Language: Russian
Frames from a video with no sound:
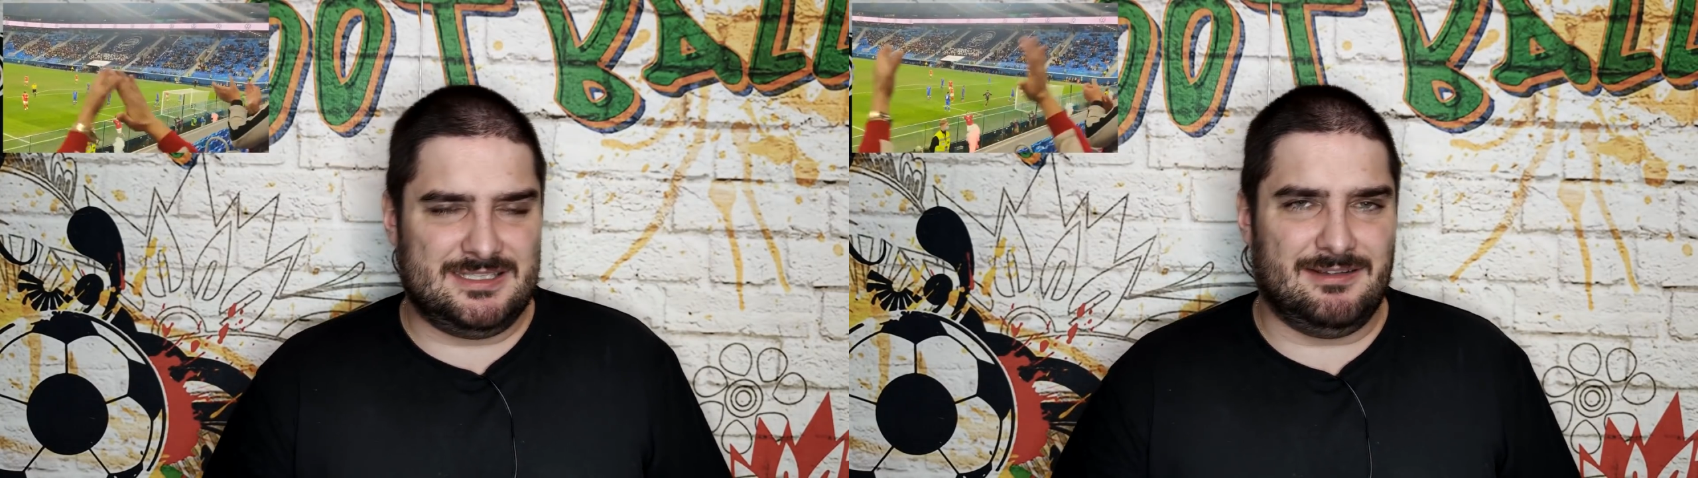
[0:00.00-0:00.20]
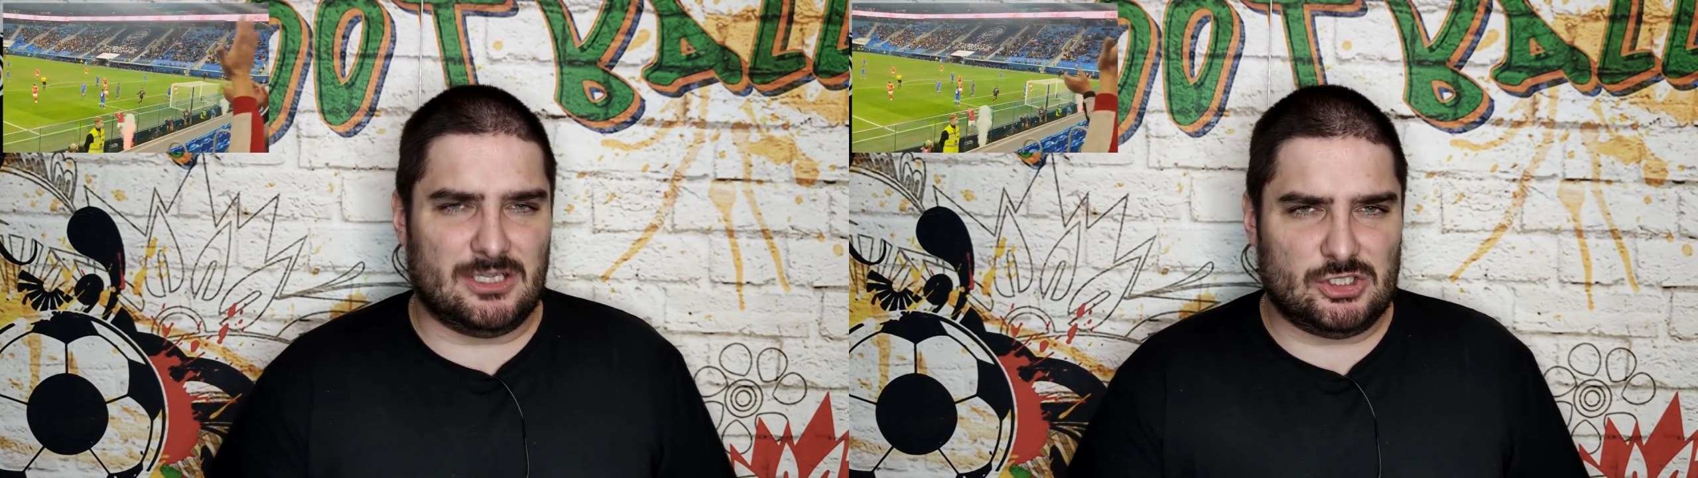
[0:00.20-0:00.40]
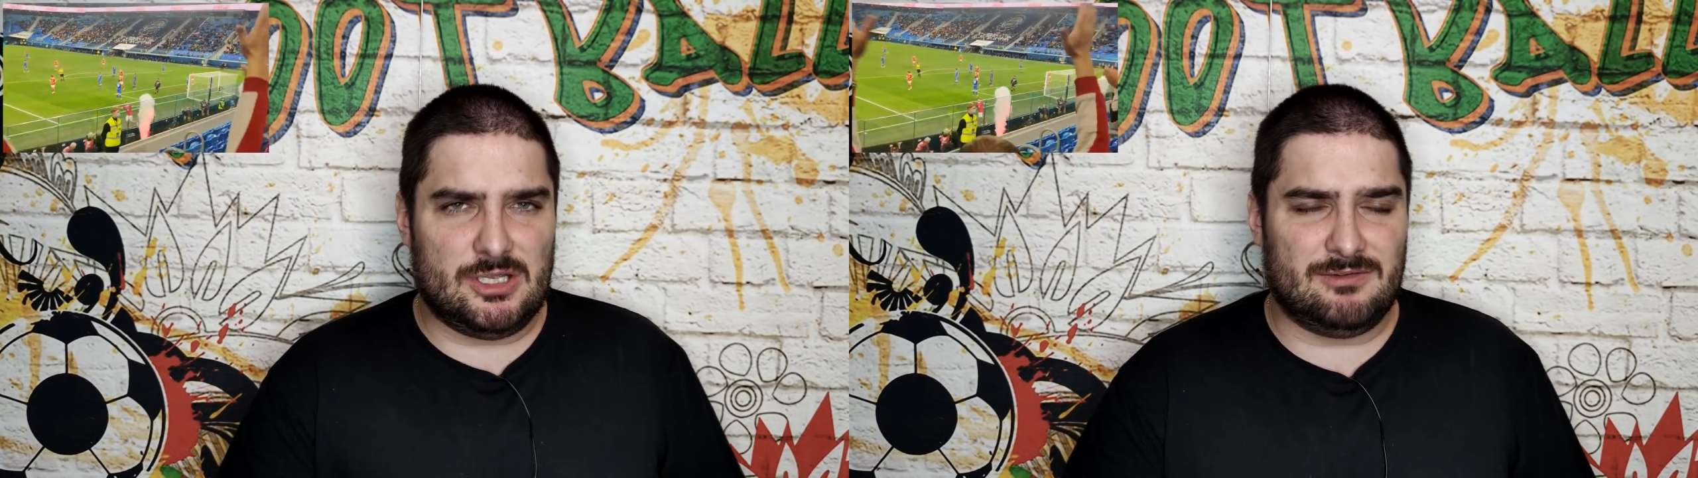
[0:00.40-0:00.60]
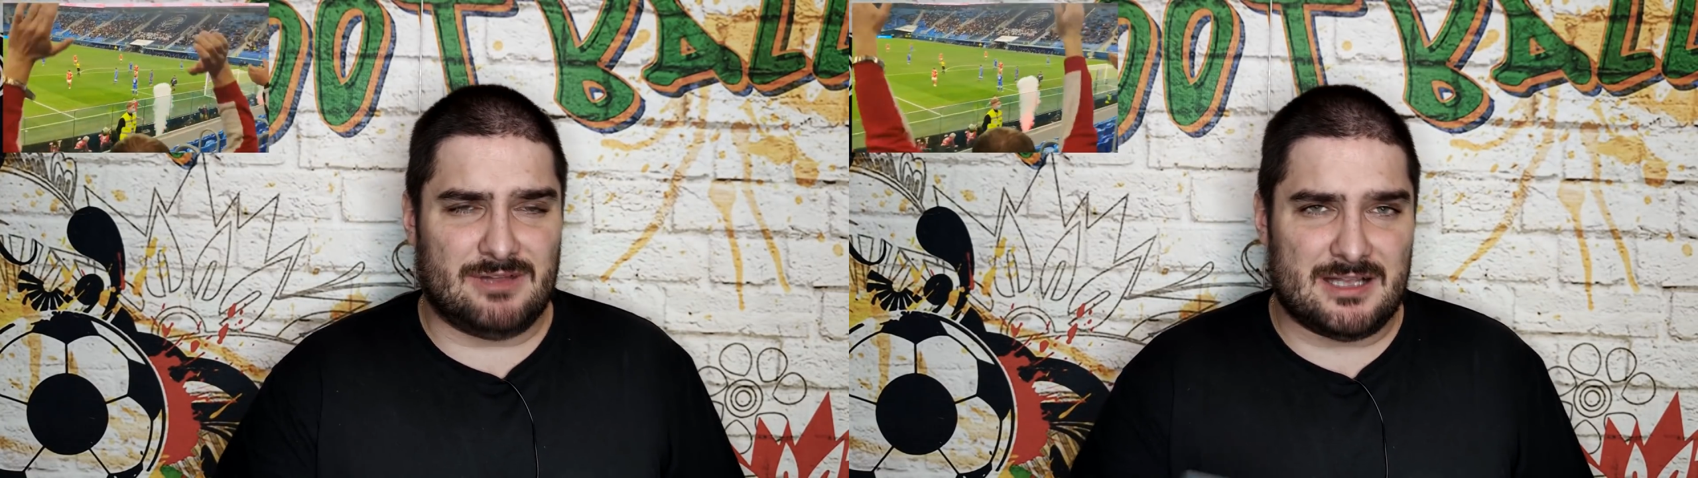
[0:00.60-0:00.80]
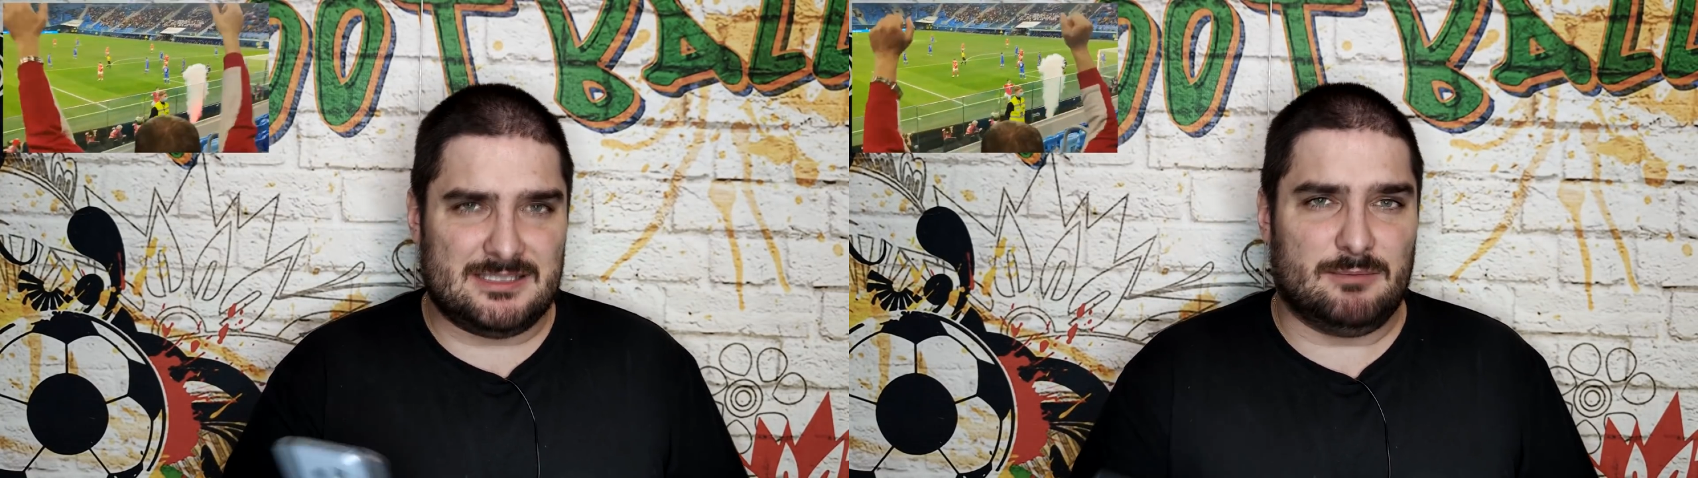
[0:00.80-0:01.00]
с
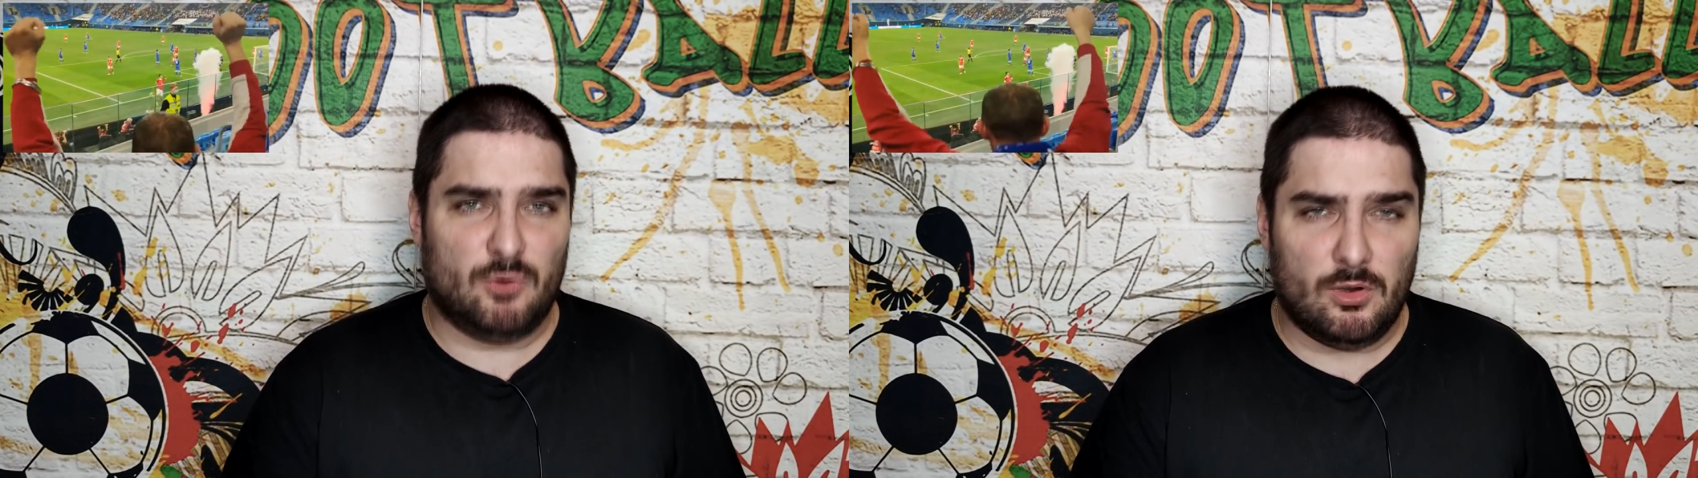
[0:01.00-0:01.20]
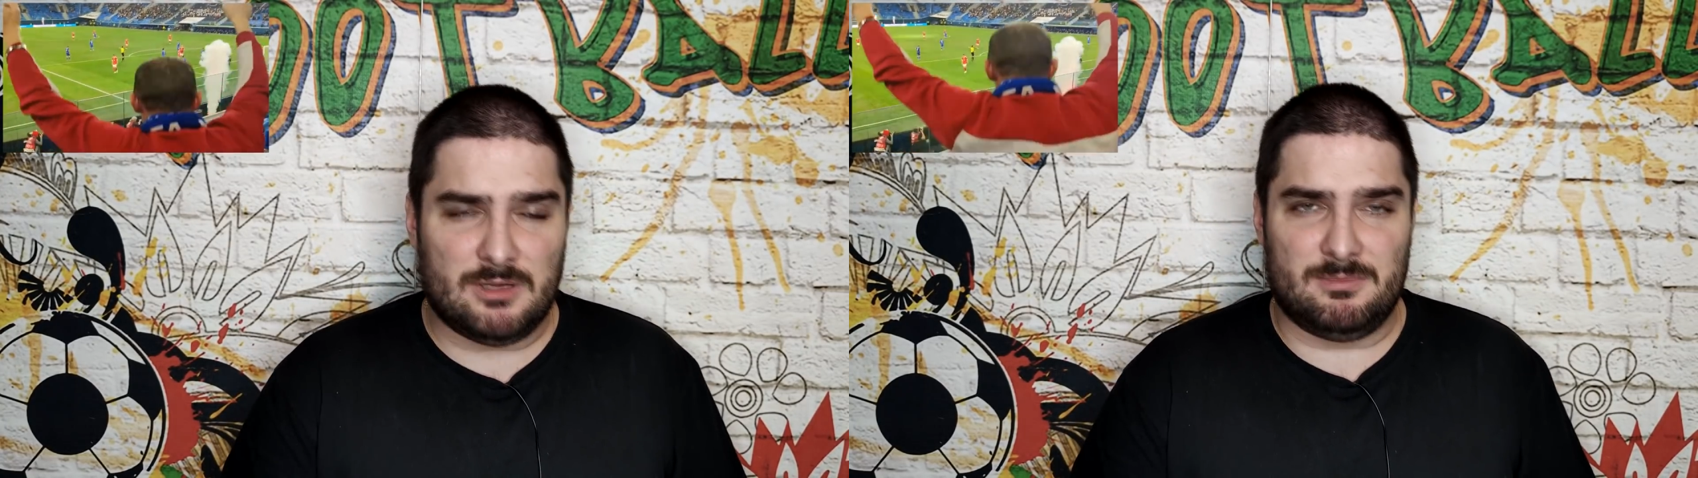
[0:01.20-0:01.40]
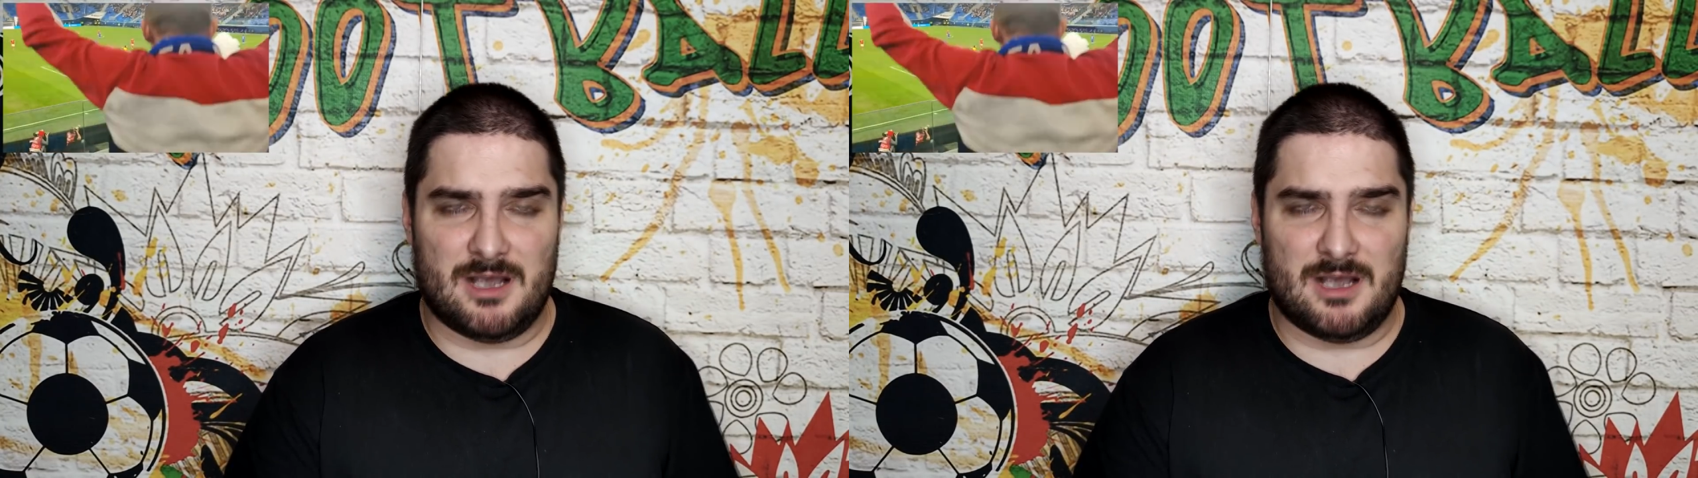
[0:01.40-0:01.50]
2019 годом,